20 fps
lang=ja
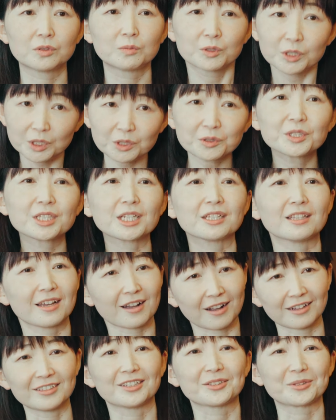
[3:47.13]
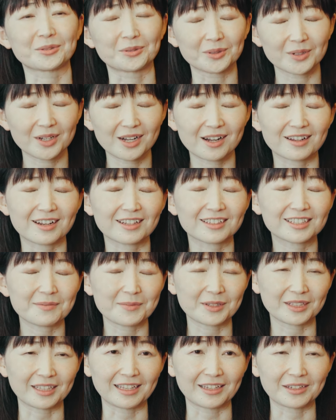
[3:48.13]
面白いんじゃないかなと、改
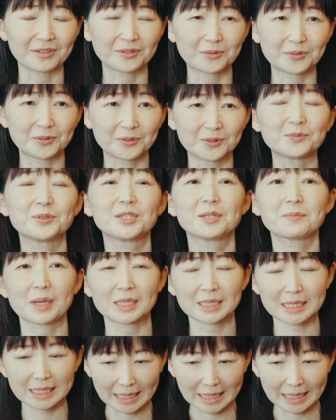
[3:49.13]
めて思いまし